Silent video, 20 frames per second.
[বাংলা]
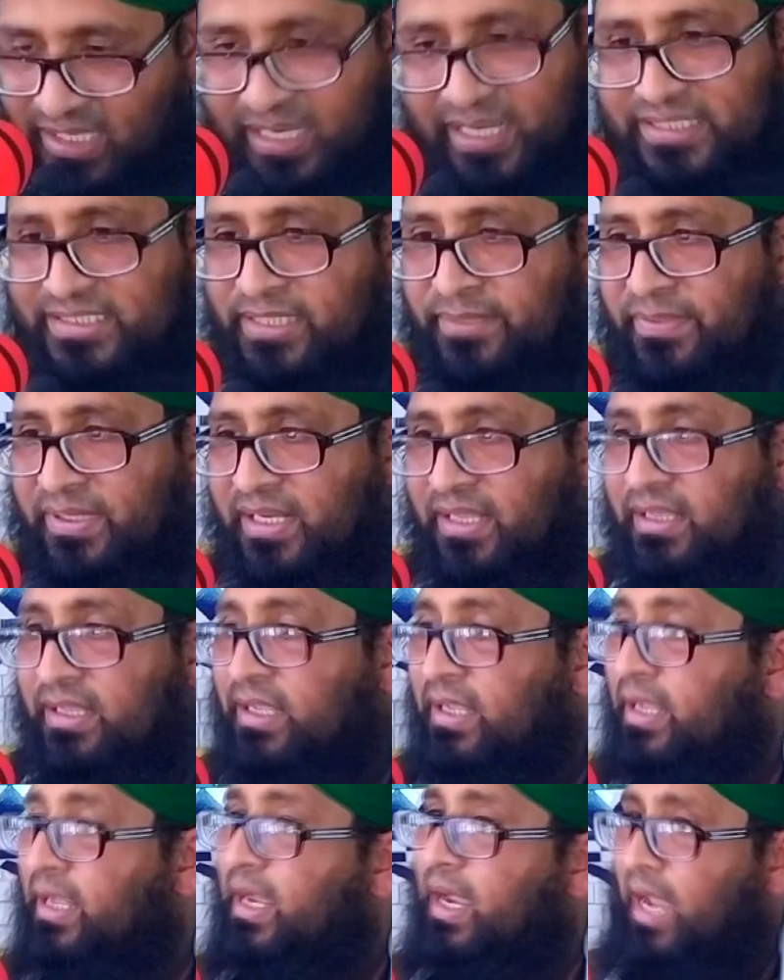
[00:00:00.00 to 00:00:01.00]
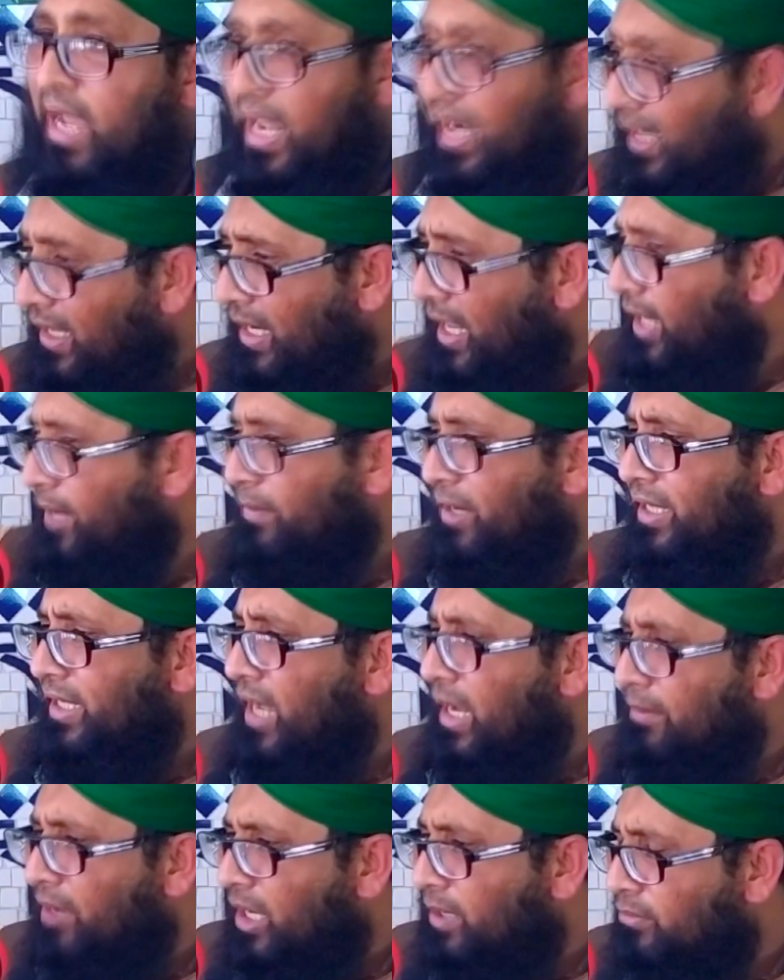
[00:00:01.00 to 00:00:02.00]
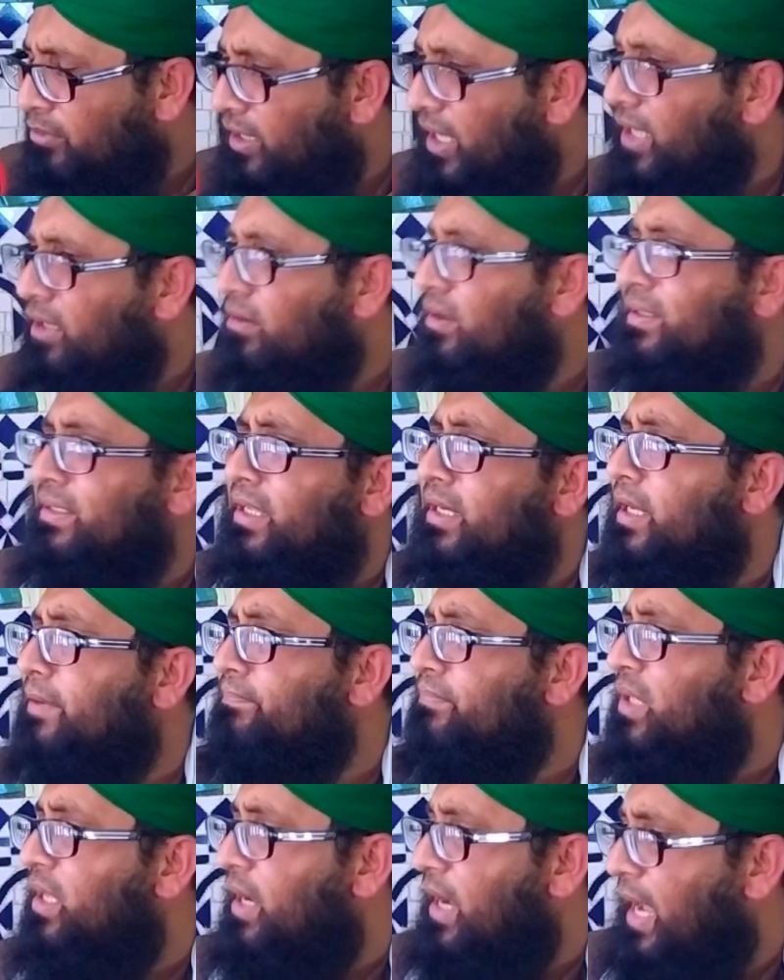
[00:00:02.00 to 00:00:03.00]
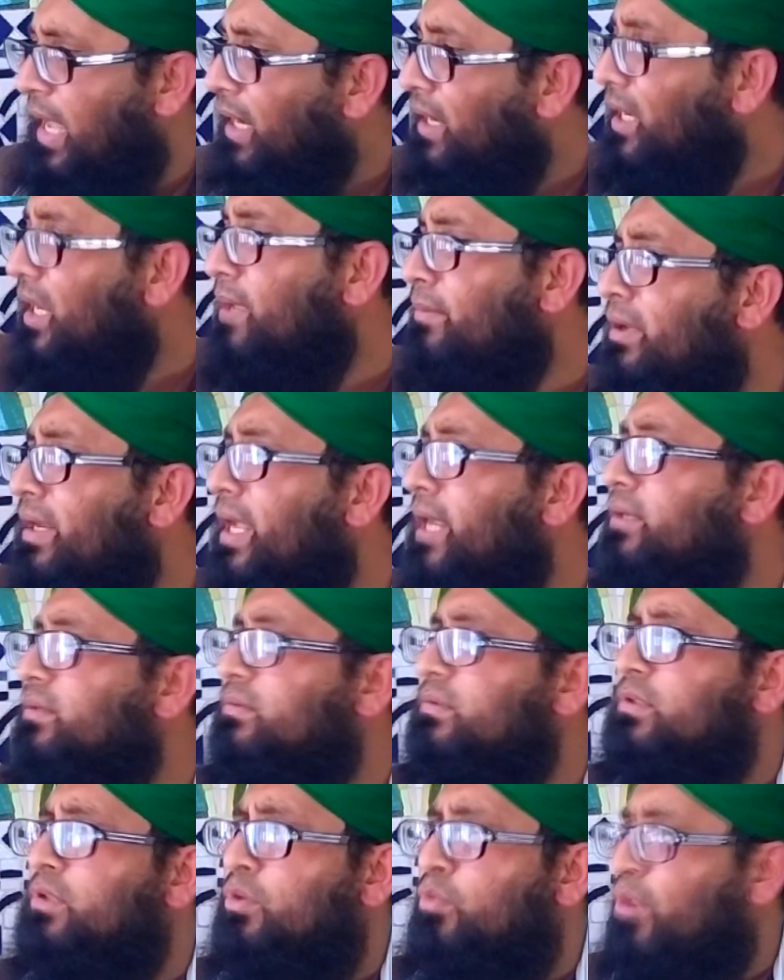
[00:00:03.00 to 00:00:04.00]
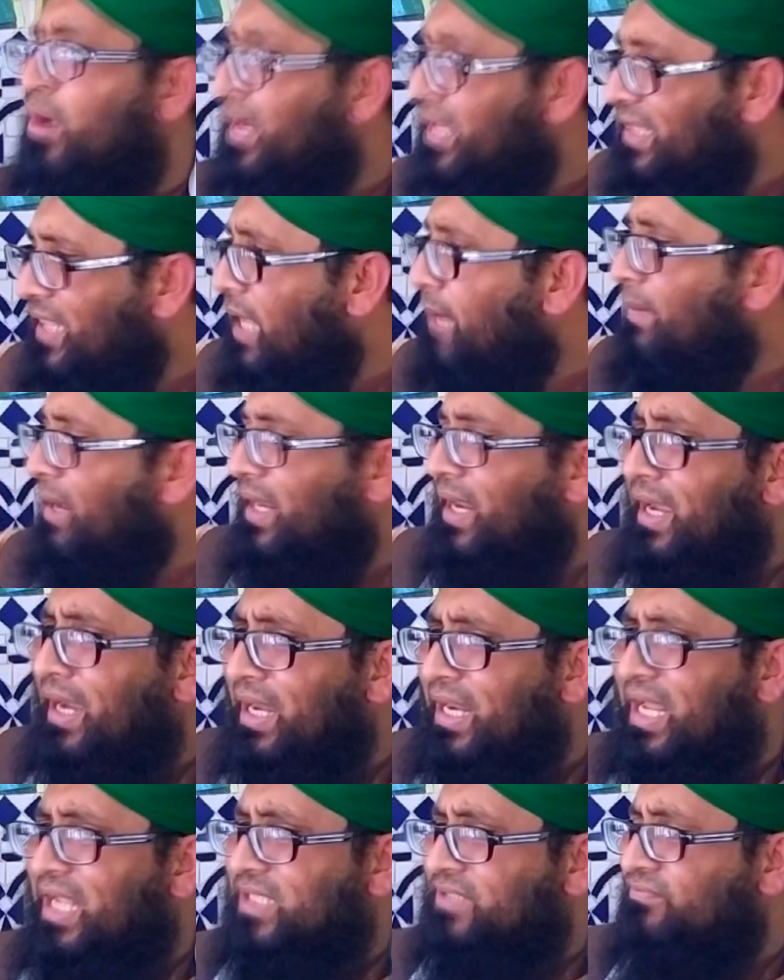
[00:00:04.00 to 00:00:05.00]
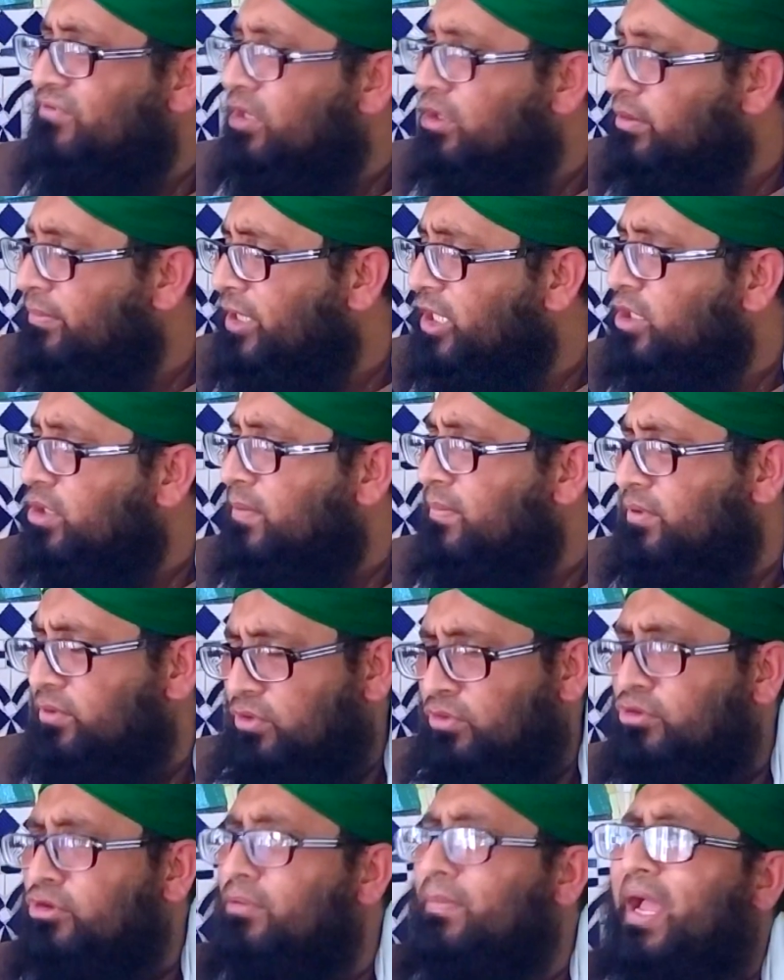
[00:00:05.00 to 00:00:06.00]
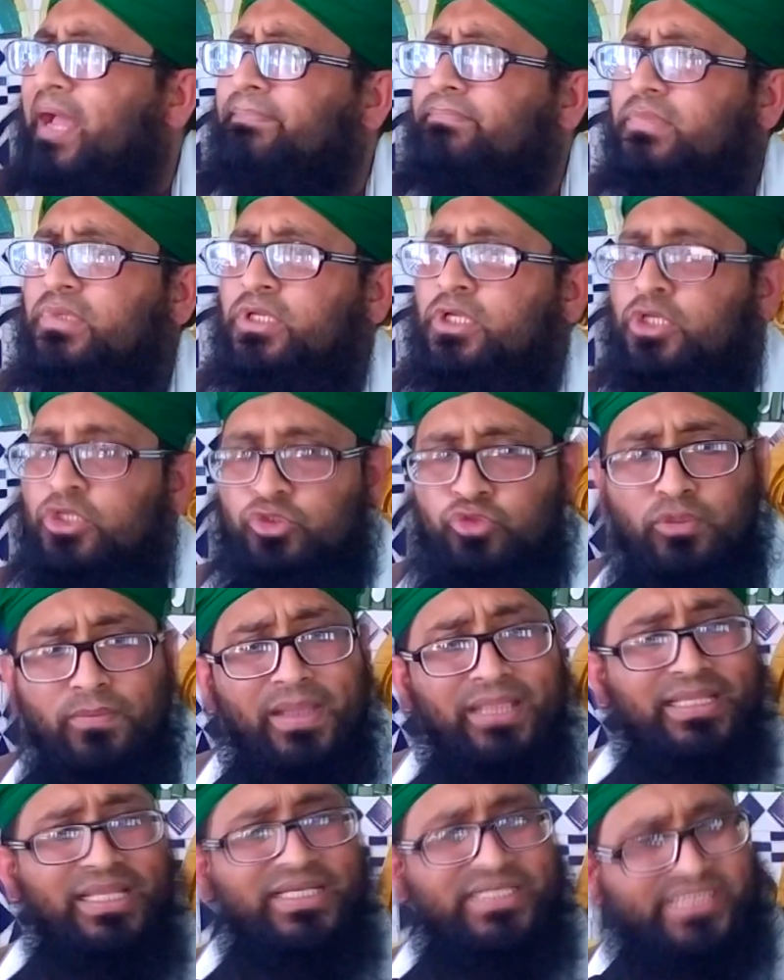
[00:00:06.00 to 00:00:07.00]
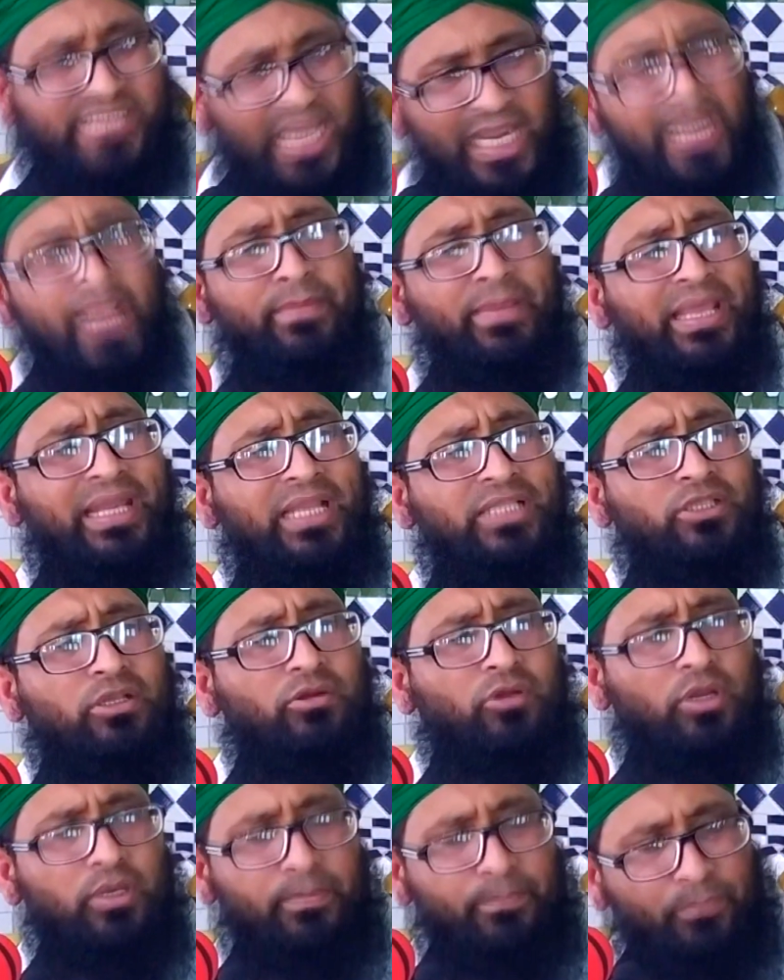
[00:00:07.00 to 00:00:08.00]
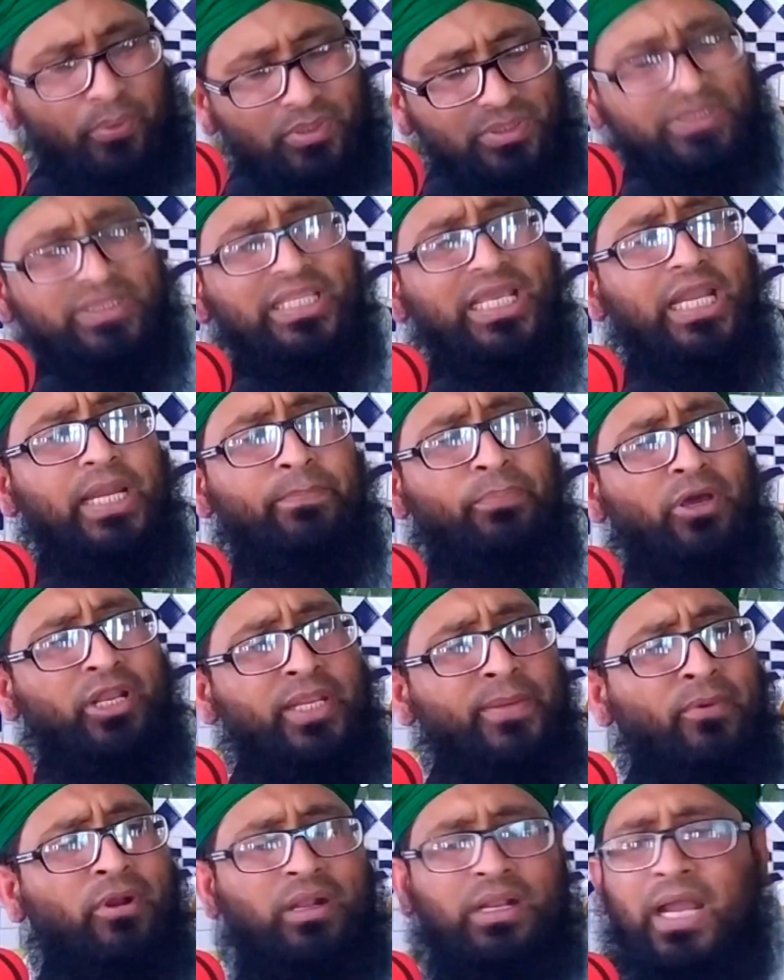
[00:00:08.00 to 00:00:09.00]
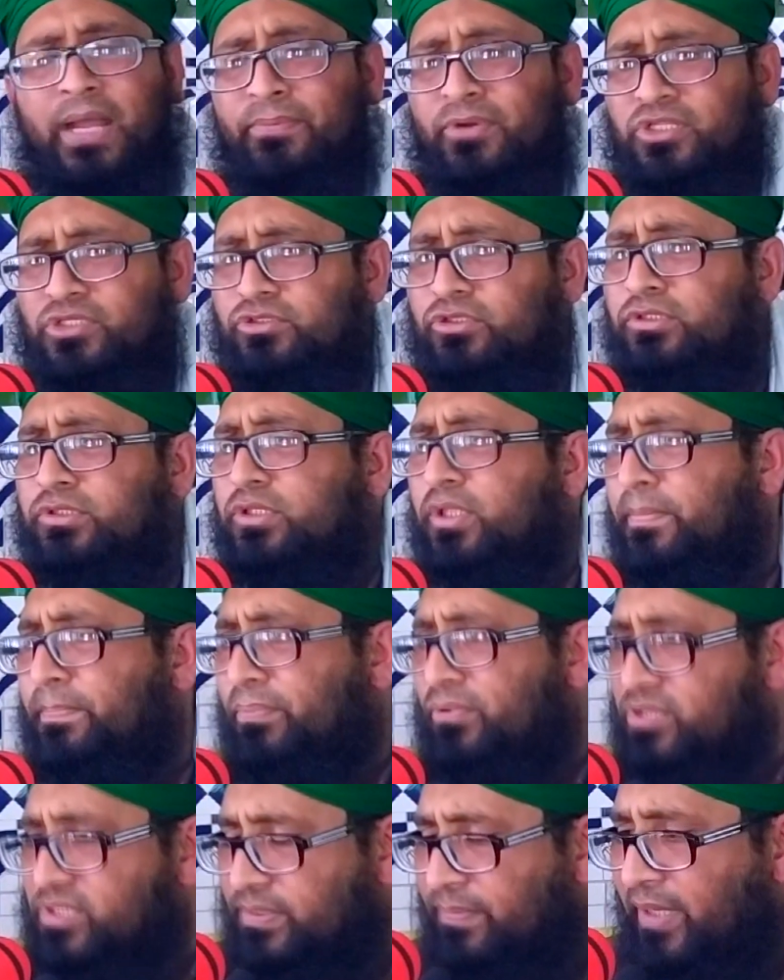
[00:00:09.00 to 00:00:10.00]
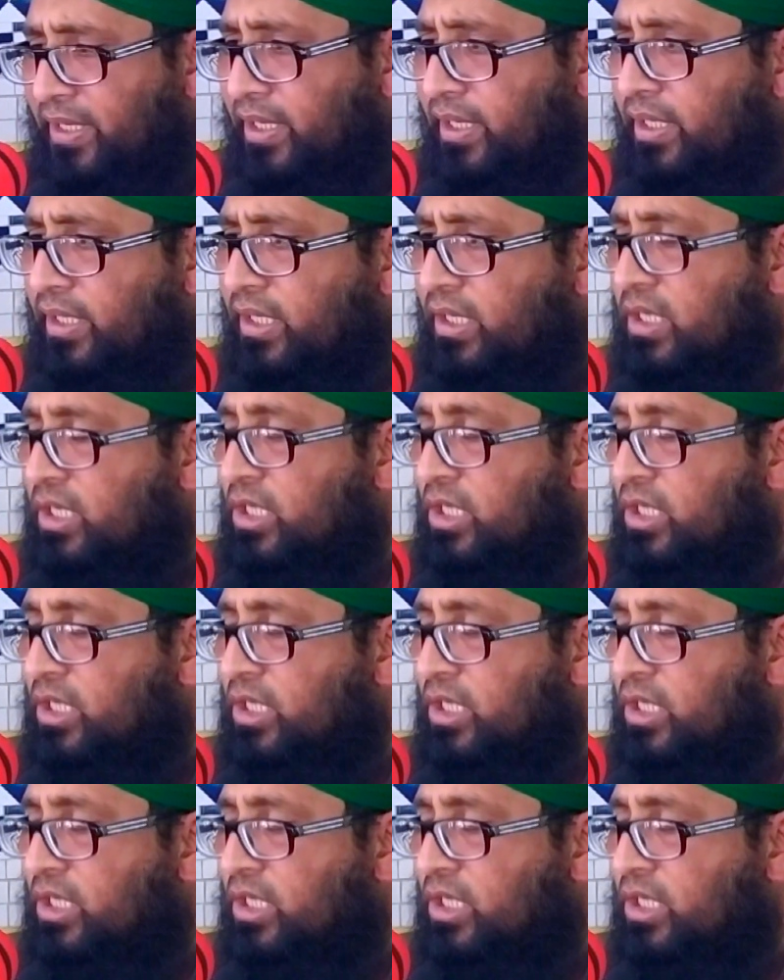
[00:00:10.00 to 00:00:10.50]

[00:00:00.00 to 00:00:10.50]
থাকা যাবে না আল্লাহর মানে আমার মুখের কথা না আল্লাহ বলেন ওয়াইদা বালাগালাত কুলমিনকুম হুলুমা তোমাদের ছেলেমেয়েরা যখন বুদ্ধির পরিপক্ক পর্যন্ত পৌঁছবে